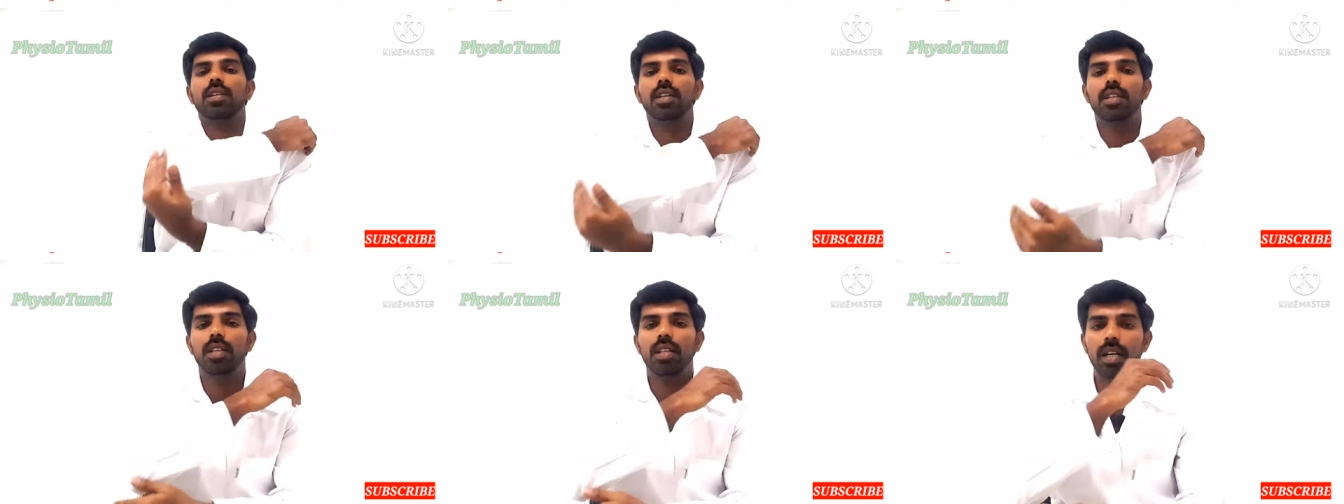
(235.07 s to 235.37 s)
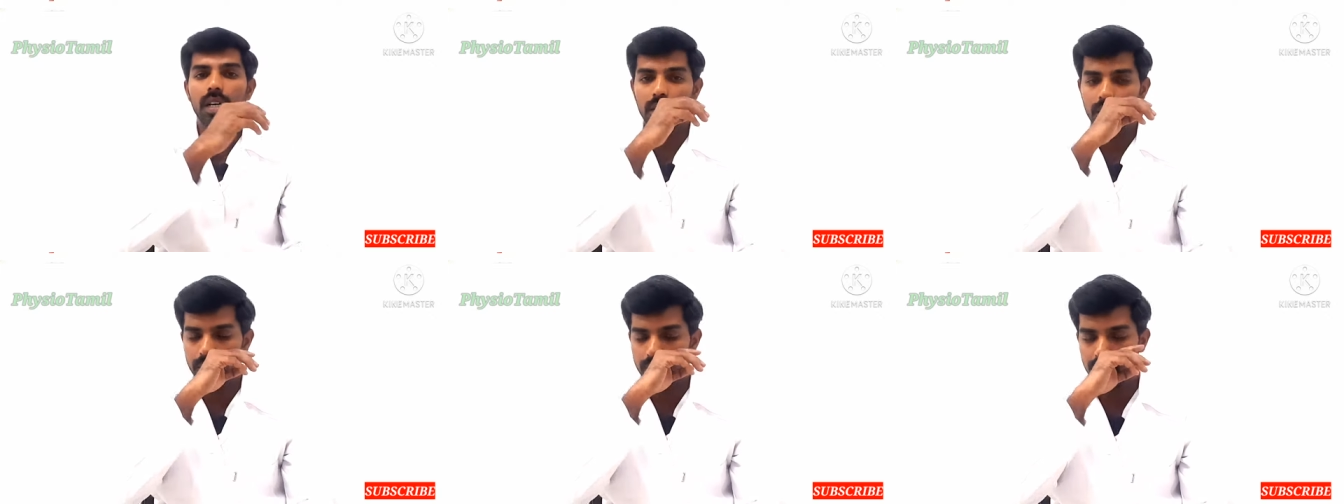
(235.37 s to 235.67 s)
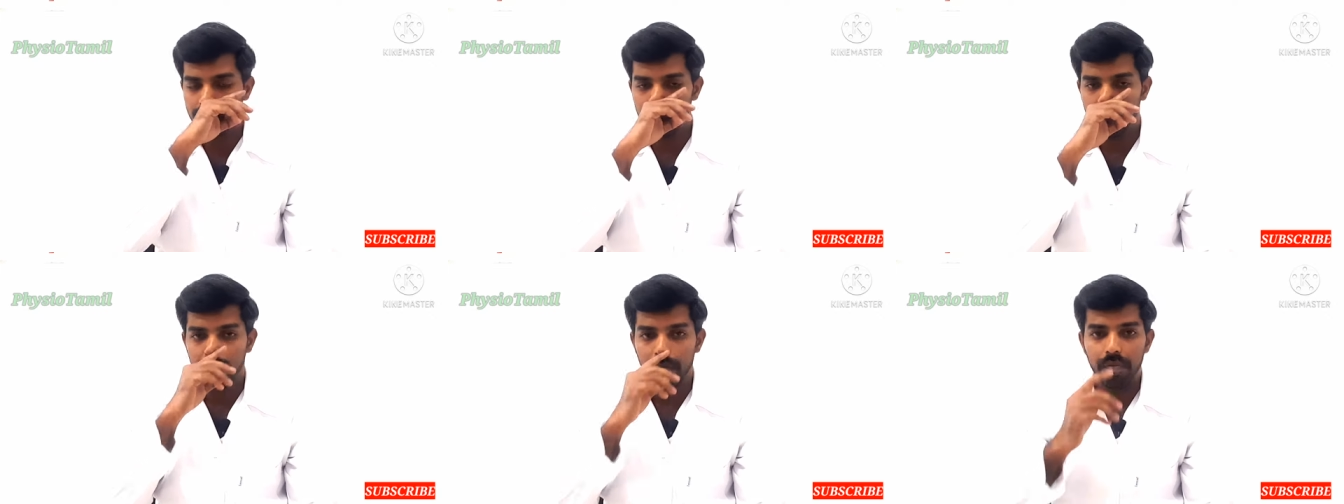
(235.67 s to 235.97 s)
இதுதான்
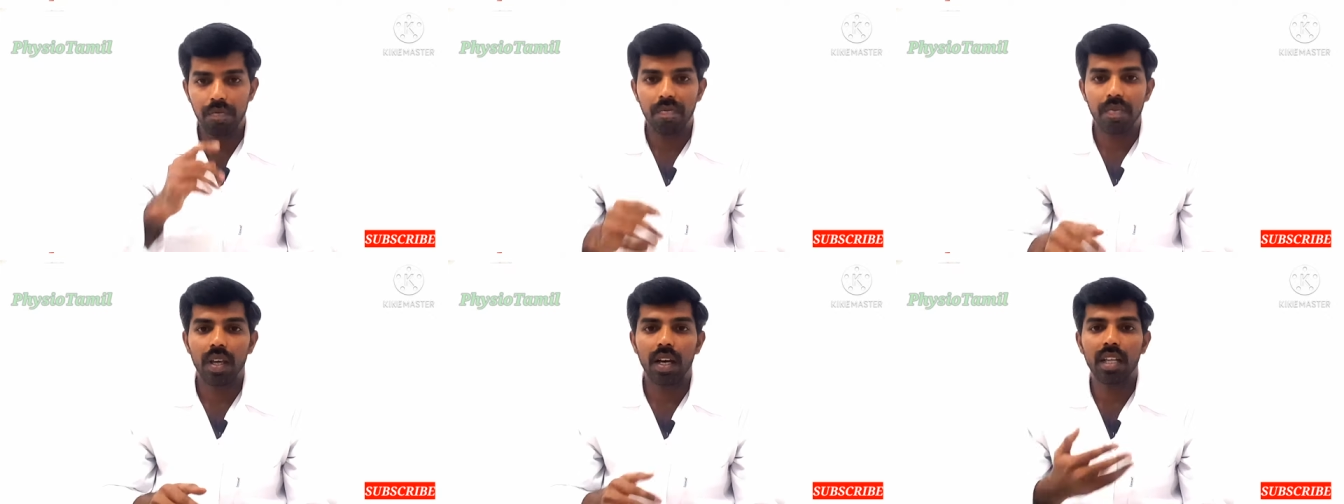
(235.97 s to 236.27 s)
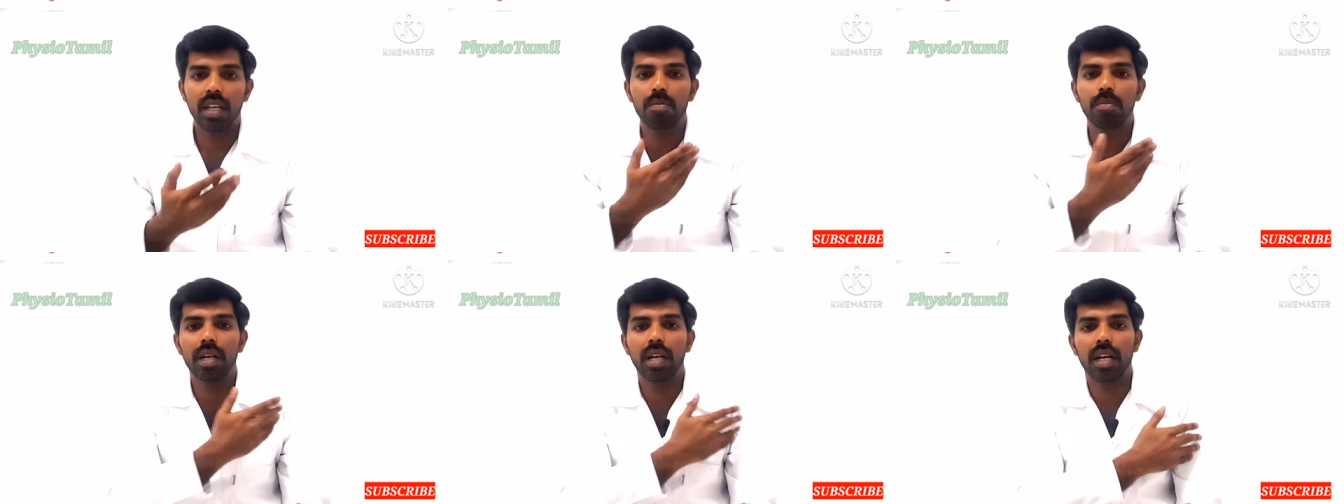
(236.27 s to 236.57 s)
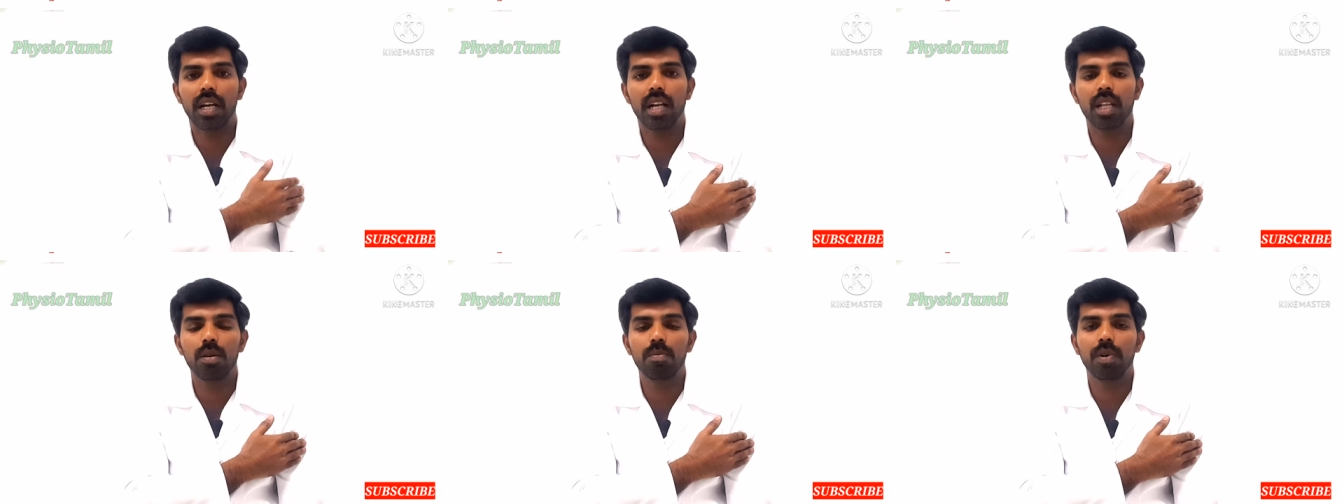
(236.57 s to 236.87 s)
அதே மாதிரி
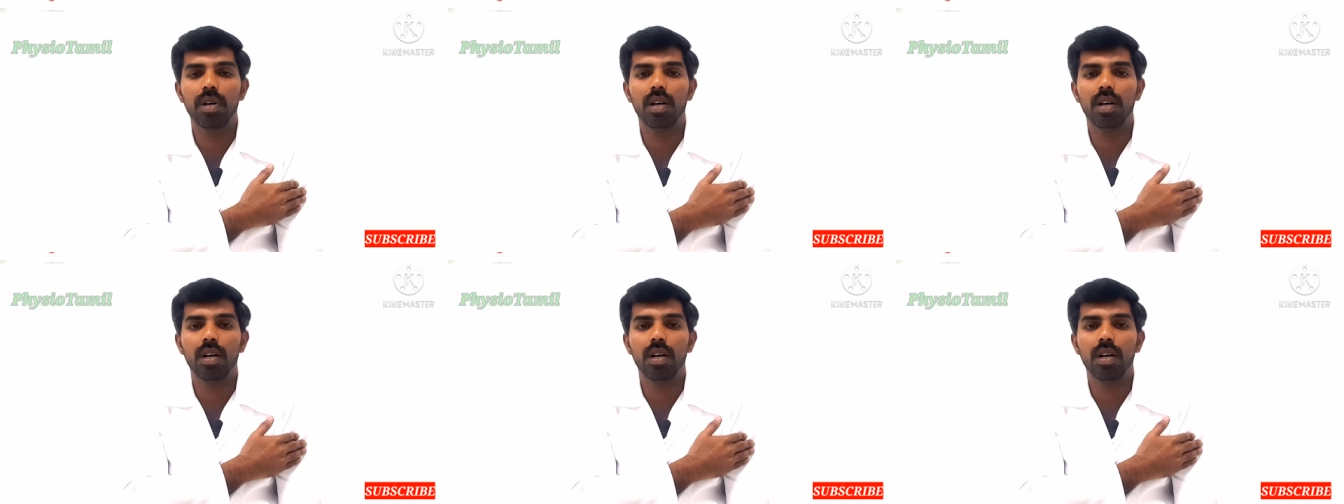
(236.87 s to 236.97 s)
இடது